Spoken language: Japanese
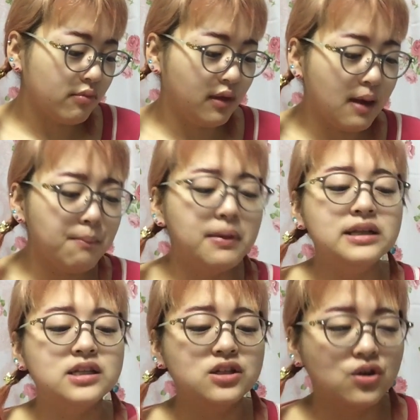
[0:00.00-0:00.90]
年
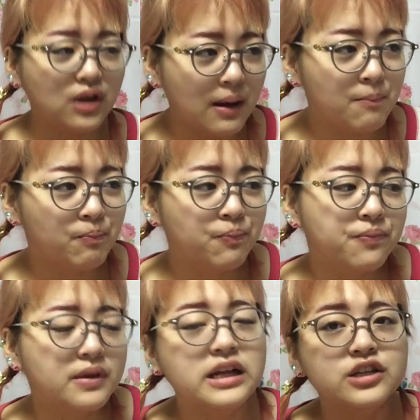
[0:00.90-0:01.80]
末のね、
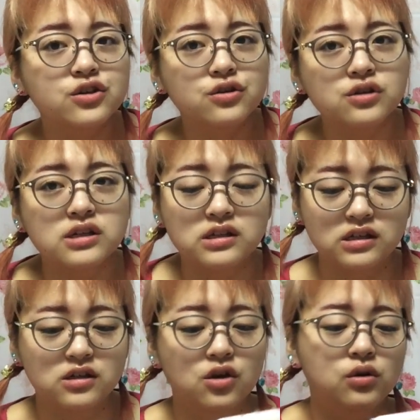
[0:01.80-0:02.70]
29
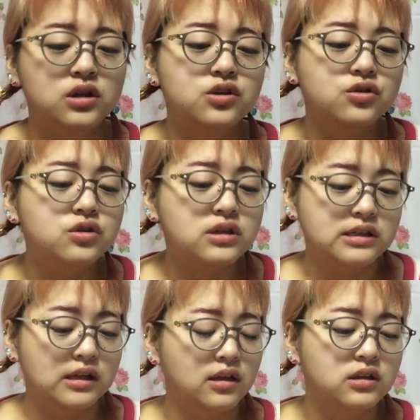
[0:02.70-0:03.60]
日、今日29
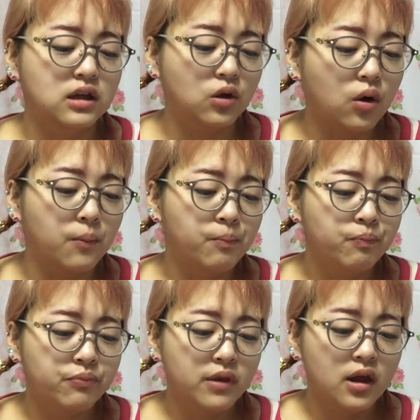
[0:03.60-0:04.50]
日なんですけど、
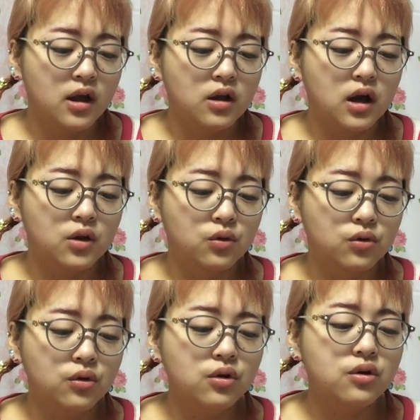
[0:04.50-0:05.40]
あの、
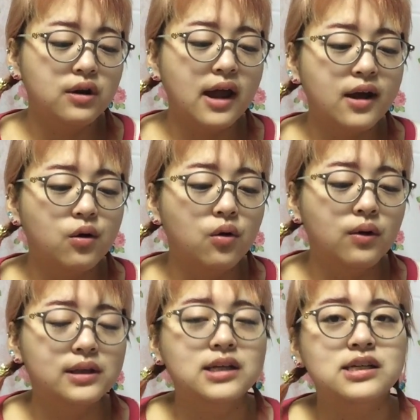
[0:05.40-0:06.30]
どのくらいこう、
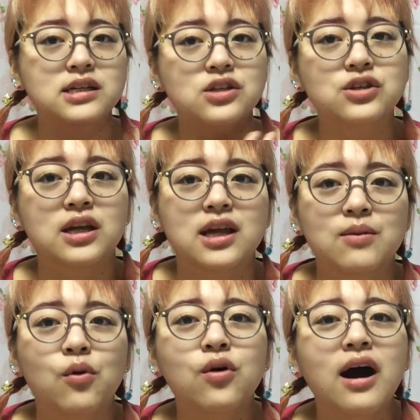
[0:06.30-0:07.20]
私について
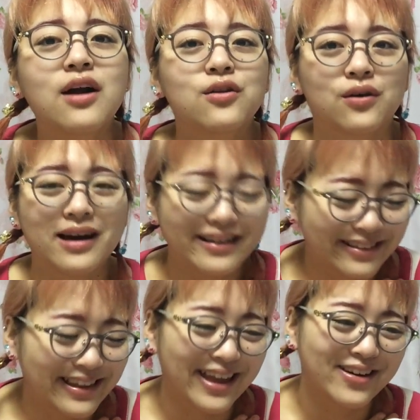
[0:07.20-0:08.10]
疑問があるのかっ
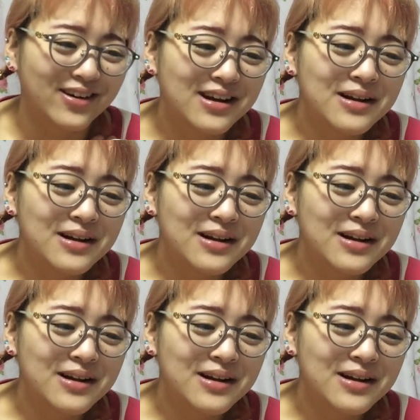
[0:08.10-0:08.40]
ていう。